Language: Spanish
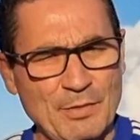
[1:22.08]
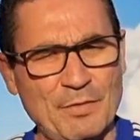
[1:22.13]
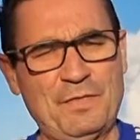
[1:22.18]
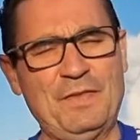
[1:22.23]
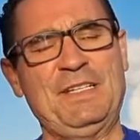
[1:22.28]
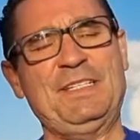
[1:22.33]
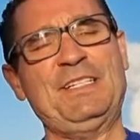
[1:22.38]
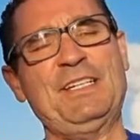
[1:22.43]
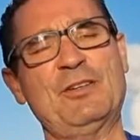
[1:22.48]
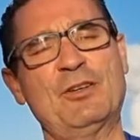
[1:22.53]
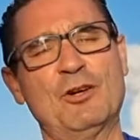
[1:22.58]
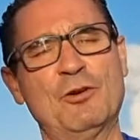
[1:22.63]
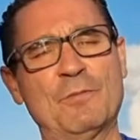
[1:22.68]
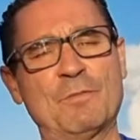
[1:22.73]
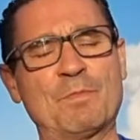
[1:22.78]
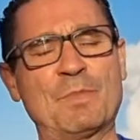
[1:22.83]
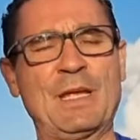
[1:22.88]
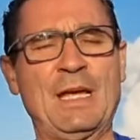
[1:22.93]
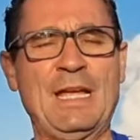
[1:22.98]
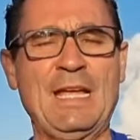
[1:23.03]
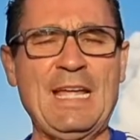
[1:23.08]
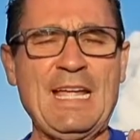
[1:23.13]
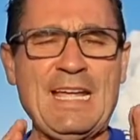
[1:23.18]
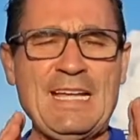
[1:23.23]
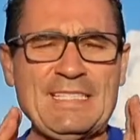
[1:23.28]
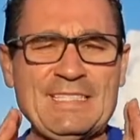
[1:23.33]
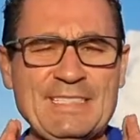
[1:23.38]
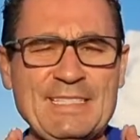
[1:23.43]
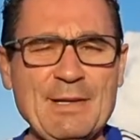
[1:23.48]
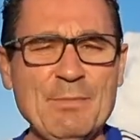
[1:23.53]
físico
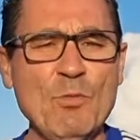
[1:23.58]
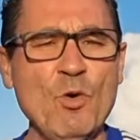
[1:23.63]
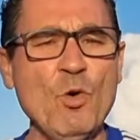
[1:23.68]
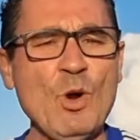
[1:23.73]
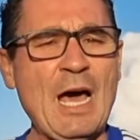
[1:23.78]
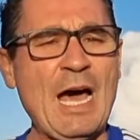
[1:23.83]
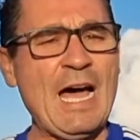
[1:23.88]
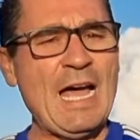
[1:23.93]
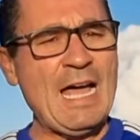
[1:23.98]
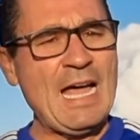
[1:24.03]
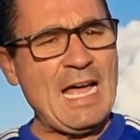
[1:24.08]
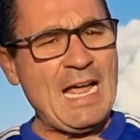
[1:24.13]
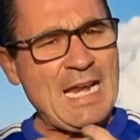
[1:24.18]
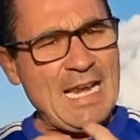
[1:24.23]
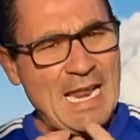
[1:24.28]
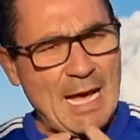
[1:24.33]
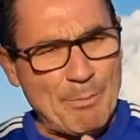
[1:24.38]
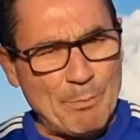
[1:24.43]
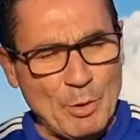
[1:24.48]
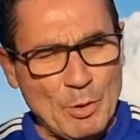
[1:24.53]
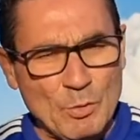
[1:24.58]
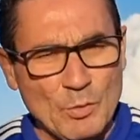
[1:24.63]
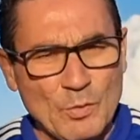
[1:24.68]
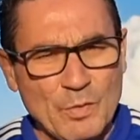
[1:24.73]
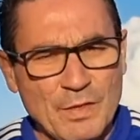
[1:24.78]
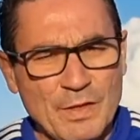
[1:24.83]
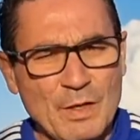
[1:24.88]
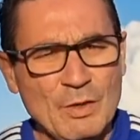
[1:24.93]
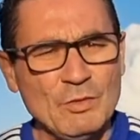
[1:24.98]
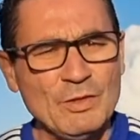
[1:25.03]
estimula la
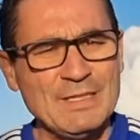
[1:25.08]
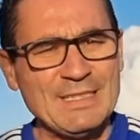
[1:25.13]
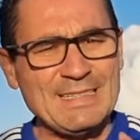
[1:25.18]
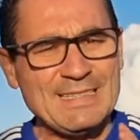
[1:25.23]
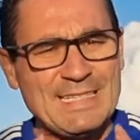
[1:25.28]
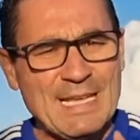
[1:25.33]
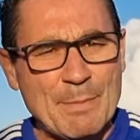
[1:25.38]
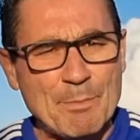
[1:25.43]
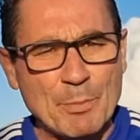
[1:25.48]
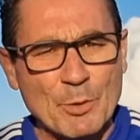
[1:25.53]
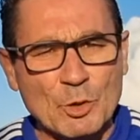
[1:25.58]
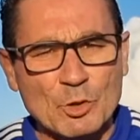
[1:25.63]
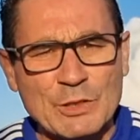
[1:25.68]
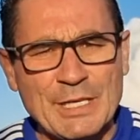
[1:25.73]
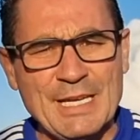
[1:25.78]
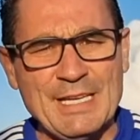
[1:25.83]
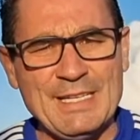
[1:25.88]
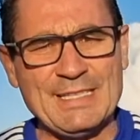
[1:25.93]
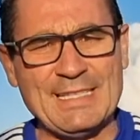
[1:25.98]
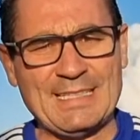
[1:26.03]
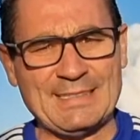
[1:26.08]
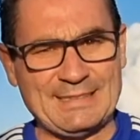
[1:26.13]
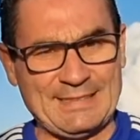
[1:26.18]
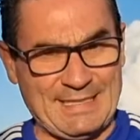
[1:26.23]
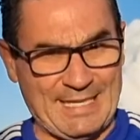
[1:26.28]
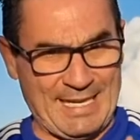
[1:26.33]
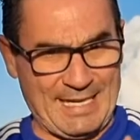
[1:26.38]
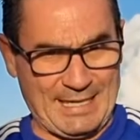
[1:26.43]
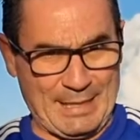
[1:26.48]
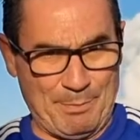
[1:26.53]
producción de proteínas
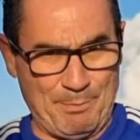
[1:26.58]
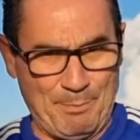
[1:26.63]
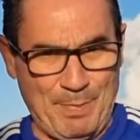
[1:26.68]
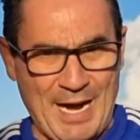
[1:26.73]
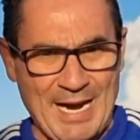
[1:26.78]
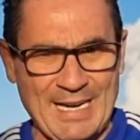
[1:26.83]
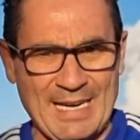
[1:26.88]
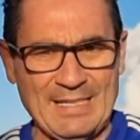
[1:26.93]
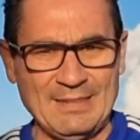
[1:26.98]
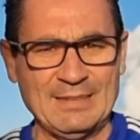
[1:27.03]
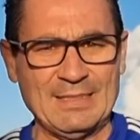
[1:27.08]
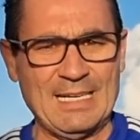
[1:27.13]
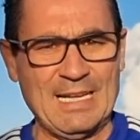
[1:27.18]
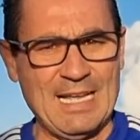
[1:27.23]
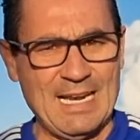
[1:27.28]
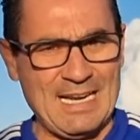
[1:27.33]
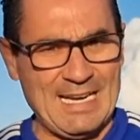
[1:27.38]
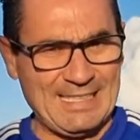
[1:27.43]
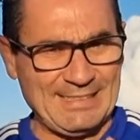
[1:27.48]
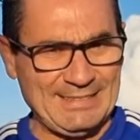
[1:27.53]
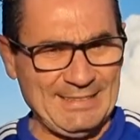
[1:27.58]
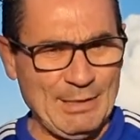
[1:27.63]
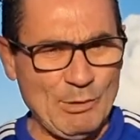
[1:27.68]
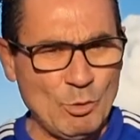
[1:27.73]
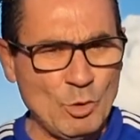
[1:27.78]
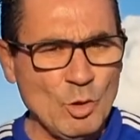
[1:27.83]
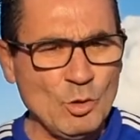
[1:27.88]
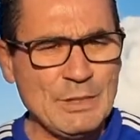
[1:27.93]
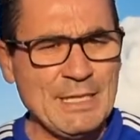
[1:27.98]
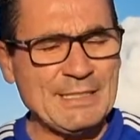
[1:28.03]
que reparan las
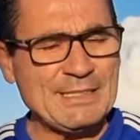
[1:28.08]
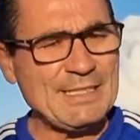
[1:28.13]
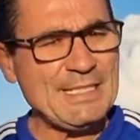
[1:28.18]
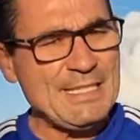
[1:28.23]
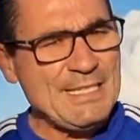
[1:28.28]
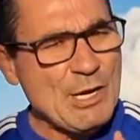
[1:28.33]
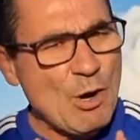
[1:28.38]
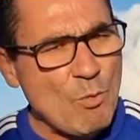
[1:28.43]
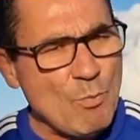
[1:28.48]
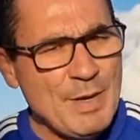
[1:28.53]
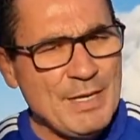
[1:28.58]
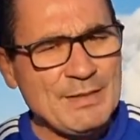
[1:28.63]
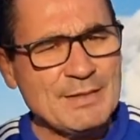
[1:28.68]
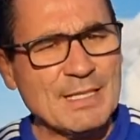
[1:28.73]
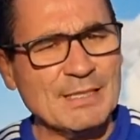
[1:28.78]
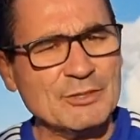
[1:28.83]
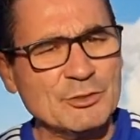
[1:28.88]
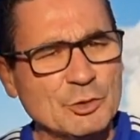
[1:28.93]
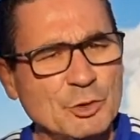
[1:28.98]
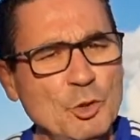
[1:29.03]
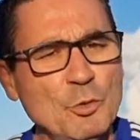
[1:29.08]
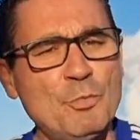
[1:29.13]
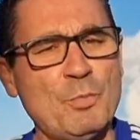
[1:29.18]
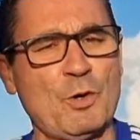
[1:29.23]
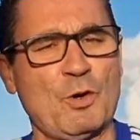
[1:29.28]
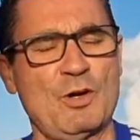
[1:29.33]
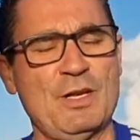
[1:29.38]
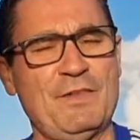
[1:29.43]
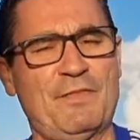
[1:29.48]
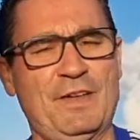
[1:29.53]
neuronas y aumentan su
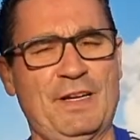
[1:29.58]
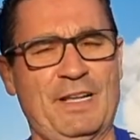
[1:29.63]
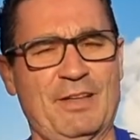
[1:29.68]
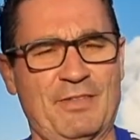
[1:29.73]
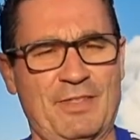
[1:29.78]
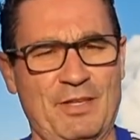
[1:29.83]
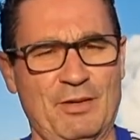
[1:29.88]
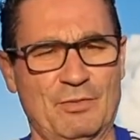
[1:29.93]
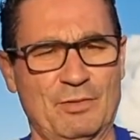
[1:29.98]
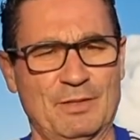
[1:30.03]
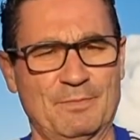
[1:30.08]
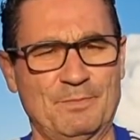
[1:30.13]
proliferación